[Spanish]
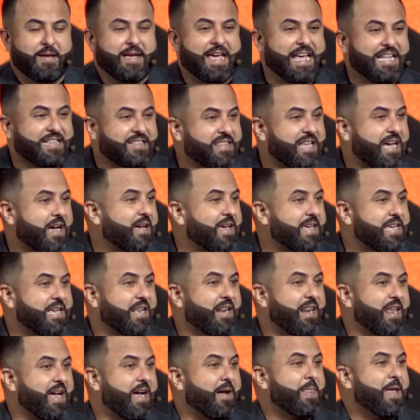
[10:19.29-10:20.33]
Esta
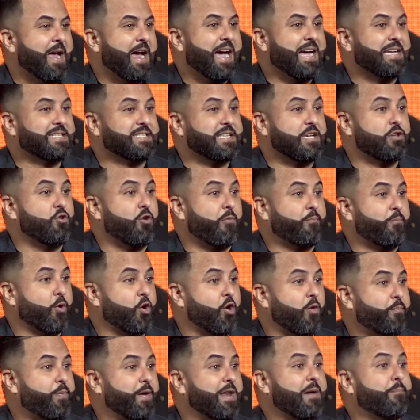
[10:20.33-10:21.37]
isla ha sido
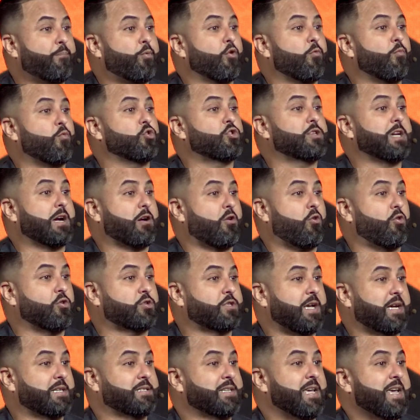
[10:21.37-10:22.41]
próspera por muchas
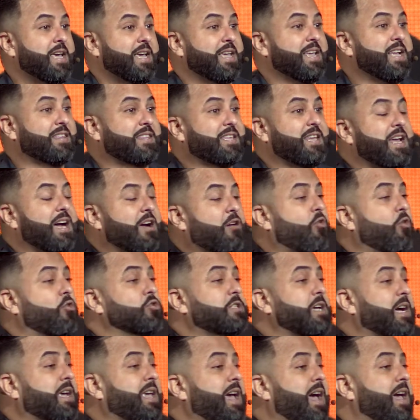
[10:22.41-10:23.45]
cosas. Y entre las
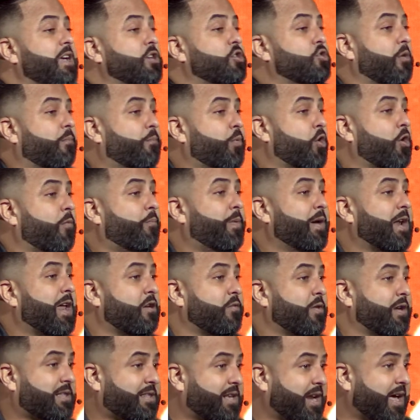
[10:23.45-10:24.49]
cosas que ha hecho próspera
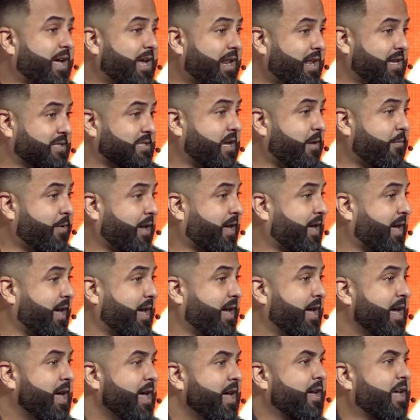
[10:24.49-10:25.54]
nuestra isla, ¿sabes
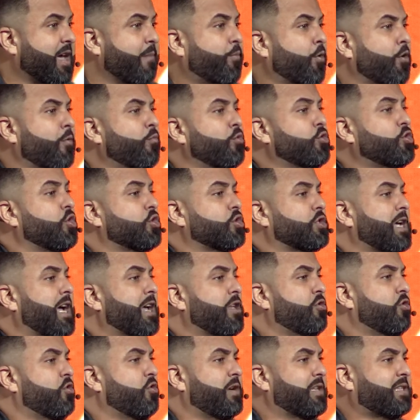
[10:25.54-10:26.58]
qué? Que por muchos
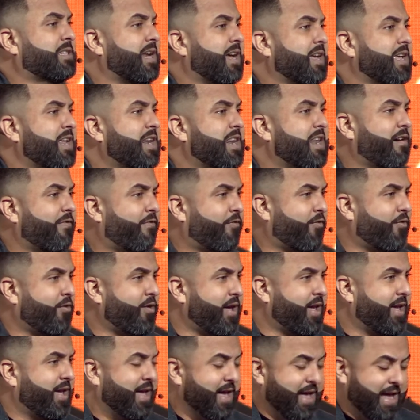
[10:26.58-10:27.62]
años nuestra isla
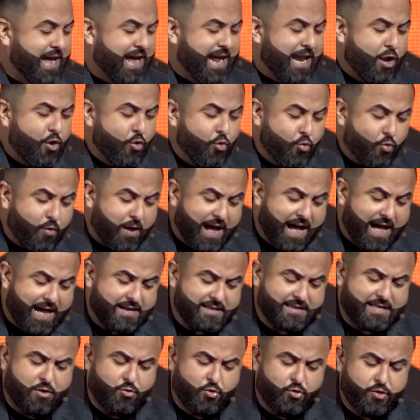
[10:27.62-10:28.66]
fue el lugar
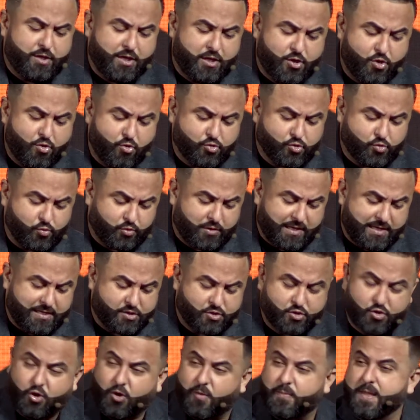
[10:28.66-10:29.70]
de donde Dios
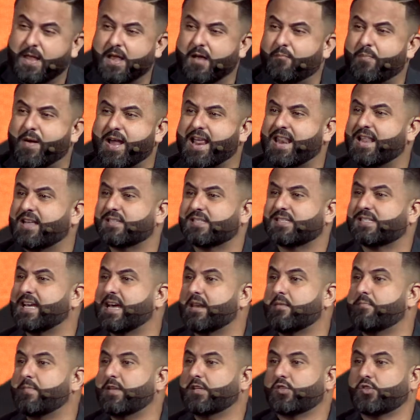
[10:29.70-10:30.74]
utilizó para
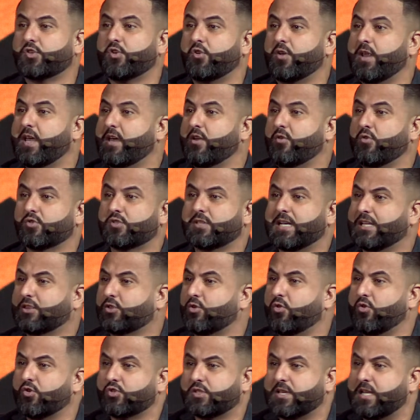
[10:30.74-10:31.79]
lanzar misioneros a
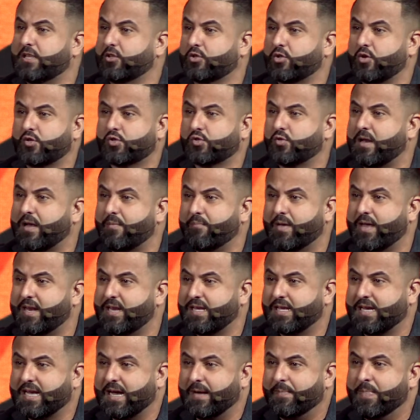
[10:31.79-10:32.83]
todo Centro y
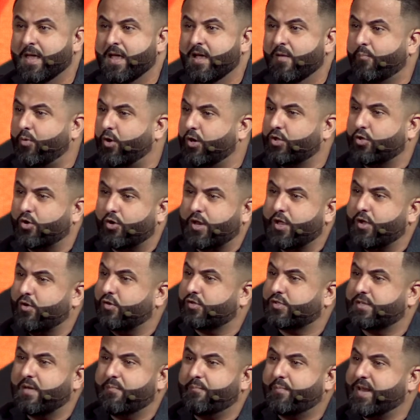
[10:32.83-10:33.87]
Suramérica. Puerto Rico
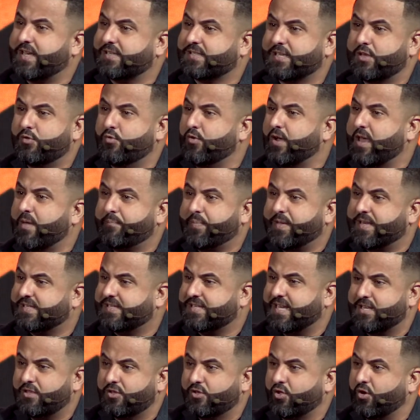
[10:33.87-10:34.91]
siempre ha sido un
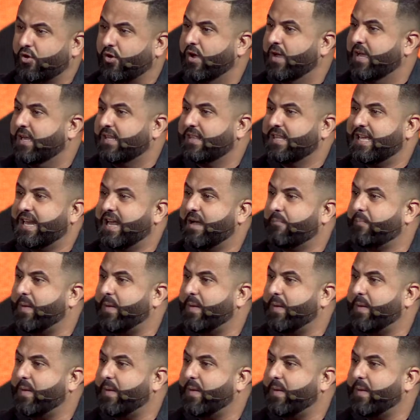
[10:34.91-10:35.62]
epicentro de la